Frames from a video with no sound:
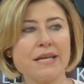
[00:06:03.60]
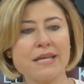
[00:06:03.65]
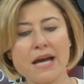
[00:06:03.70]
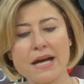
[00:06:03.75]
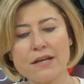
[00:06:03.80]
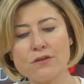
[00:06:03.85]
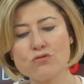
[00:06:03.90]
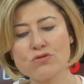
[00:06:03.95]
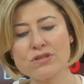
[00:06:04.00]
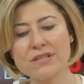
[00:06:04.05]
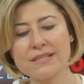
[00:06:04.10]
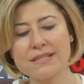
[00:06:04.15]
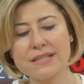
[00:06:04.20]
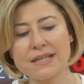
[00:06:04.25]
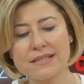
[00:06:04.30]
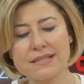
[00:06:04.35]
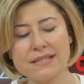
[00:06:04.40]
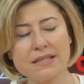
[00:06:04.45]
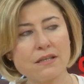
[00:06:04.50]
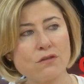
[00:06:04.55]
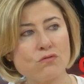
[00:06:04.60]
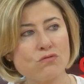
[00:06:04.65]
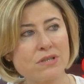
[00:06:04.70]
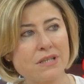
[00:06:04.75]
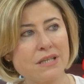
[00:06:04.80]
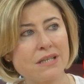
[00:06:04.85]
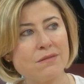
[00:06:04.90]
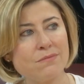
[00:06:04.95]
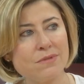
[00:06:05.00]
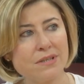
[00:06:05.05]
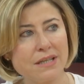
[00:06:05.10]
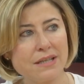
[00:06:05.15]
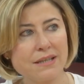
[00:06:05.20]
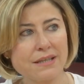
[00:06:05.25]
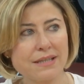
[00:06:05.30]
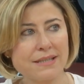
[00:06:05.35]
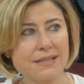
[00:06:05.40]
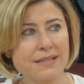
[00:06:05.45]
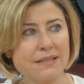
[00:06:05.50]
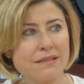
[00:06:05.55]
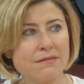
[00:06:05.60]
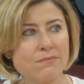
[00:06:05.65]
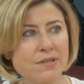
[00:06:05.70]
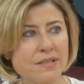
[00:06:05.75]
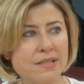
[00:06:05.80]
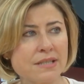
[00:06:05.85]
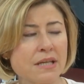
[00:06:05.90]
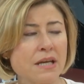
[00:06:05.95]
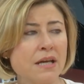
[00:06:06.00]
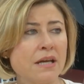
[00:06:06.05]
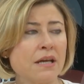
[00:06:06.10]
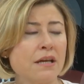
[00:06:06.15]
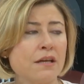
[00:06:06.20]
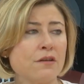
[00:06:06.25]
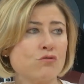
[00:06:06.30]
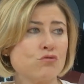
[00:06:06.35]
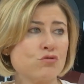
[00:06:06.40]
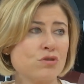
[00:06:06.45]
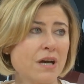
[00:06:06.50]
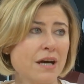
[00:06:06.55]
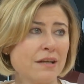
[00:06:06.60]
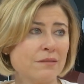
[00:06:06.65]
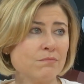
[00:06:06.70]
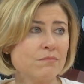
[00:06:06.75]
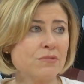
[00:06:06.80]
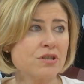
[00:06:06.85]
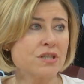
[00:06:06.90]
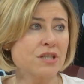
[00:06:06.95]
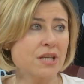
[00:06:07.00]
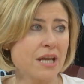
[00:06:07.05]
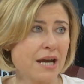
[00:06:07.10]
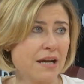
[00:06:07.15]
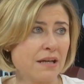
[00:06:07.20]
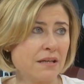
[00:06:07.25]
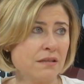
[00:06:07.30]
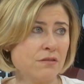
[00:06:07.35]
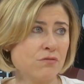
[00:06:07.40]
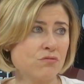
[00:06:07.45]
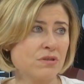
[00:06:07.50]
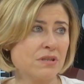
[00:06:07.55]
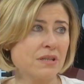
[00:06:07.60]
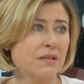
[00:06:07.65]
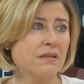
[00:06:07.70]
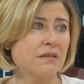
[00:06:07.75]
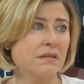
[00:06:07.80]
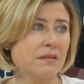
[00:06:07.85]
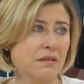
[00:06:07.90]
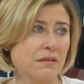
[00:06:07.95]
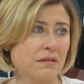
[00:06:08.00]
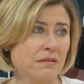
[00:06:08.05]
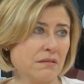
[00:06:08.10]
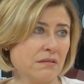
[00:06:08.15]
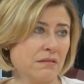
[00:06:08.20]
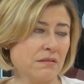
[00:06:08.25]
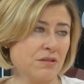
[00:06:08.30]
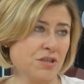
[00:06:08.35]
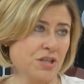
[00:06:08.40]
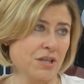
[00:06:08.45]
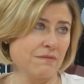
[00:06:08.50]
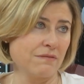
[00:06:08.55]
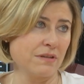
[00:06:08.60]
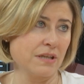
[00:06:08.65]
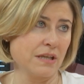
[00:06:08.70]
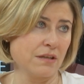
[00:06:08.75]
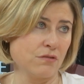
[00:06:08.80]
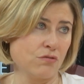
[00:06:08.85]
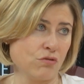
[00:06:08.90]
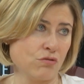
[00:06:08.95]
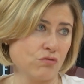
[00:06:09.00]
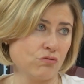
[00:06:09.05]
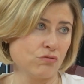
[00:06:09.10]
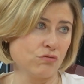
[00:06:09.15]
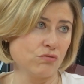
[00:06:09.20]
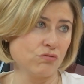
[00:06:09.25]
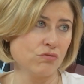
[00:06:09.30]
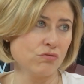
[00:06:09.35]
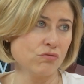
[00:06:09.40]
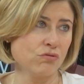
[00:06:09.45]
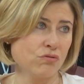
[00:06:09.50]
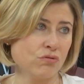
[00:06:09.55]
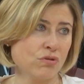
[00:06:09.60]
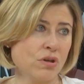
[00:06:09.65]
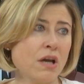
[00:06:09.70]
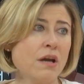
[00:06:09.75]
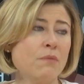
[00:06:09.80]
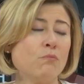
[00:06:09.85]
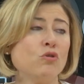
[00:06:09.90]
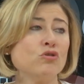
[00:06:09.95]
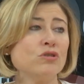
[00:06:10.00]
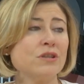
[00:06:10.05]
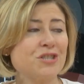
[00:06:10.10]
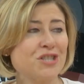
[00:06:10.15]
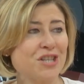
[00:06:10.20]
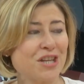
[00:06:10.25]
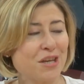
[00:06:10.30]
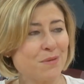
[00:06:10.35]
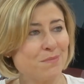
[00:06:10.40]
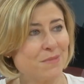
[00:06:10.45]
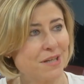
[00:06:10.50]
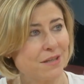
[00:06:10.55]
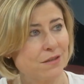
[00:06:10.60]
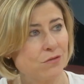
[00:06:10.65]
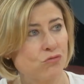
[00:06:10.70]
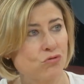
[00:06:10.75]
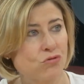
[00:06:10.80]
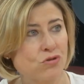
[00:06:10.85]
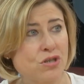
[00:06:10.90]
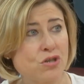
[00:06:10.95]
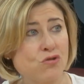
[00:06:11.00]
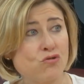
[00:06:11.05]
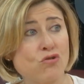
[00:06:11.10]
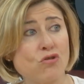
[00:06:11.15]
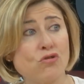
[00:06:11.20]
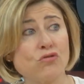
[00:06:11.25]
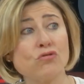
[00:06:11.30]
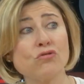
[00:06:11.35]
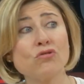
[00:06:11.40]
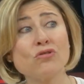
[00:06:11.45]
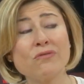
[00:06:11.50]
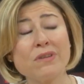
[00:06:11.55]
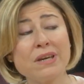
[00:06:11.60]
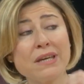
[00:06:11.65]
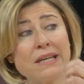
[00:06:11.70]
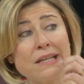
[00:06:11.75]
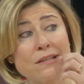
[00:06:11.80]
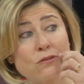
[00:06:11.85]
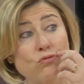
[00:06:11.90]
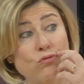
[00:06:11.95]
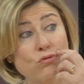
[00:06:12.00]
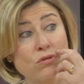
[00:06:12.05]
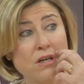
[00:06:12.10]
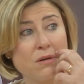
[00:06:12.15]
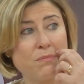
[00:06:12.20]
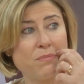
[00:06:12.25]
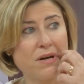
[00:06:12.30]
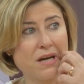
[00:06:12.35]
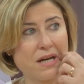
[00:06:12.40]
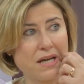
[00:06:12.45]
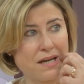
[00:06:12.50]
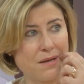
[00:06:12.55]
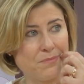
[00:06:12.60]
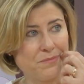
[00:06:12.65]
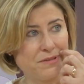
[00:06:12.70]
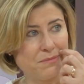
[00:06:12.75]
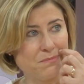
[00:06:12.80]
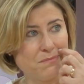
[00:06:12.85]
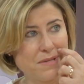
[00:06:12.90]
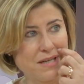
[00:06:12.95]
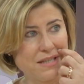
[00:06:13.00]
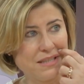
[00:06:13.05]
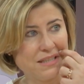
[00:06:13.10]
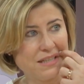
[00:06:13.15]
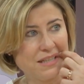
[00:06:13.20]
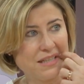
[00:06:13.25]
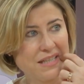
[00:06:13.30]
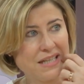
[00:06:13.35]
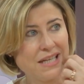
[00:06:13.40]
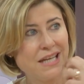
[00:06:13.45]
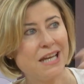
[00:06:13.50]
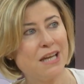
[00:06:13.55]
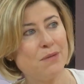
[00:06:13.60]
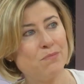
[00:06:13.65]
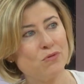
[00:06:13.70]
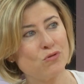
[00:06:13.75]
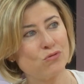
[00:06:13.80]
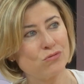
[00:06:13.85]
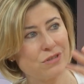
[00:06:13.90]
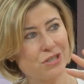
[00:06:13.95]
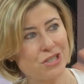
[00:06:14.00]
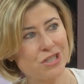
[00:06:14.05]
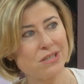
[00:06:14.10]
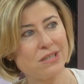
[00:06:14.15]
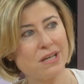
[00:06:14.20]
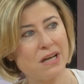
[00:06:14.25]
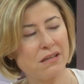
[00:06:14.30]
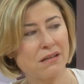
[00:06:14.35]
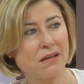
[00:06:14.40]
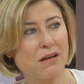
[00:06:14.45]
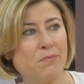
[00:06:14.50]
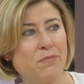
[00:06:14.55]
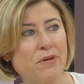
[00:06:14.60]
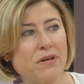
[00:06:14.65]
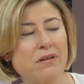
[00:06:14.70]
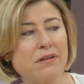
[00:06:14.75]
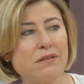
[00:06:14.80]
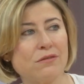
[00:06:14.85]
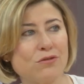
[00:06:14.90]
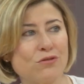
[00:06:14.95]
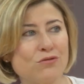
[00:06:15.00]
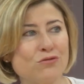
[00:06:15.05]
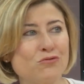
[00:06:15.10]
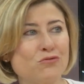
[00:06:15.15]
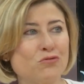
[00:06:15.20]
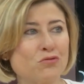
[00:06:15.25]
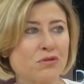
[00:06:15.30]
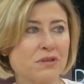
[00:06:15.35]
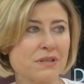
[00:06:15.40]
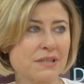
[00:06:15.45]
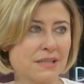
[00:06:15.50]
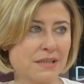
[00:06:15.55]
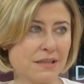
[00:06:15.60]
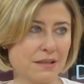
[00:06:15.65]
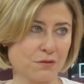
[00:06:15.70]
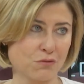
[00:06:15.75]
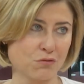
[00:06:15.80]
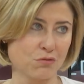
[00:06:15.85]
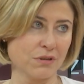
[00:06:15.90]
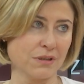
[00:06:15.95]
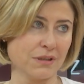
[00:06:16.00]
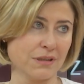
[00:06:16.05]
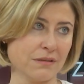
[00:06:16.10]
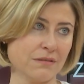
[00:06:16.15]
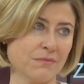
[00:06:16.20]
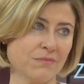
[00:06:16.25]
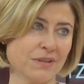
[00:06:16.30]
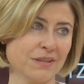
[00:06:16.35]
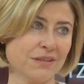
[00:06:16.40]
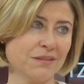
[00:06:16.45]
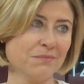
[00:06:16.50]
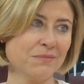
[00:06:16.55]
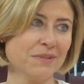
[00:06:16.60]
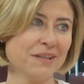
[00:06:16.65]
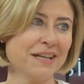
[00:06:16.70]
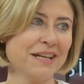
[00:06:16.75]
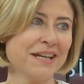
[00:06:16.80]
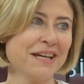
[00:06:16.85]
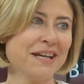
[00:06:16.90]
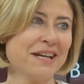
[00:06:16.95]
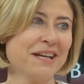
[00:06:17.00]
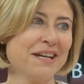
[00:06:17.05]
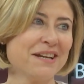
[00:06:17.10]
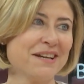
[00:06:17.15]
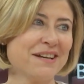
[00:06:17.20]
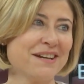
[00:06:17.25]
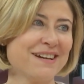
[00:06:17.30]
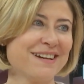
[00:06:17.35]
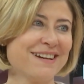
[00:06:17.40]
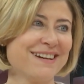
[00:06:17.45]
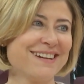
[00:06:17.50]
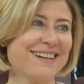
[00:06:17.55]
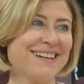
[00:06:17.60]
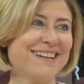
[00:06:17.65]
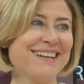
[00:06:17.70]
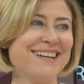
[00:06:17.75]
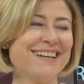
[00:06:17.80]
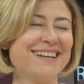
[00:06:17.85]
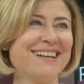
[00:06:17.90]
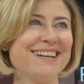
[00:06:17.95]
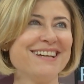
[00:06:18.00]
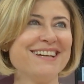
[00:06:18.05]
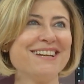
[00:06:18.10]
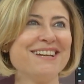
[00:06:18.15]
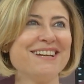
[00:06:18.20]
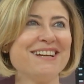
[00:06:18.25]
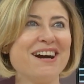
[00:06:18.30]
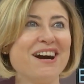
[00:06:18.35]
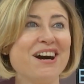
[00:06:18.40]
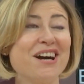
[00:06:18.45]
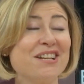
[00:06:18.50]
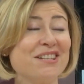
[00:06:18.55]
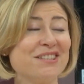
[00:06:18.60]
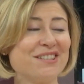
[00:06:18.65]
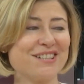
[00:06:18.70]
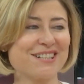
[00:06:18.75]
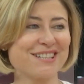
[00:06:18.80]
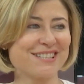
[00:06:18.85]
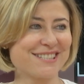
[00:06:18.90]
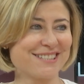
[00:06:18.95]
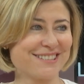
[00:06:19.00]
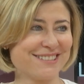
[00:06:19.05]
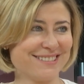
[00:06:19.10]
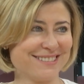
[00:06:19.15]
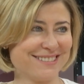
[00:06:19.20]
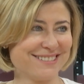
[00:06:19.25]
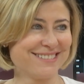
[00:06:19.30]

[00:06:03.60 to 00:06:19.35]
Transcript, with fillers: Evet. Yani %80'e %20 dengesini biz %60 yerli %40 çeviriye döndürdük. Süper. Moda çekimlerini Türkçe'ye döndürdük Hı. ve ilk Türk kapağı yaptım ben. Hep Çok yurt iyi. dışından kapak alınıyordu. Türk kızlarını kullanalım dedim. Kimdi kapak bu arada? Şu anda ee, Aylin Arasıl.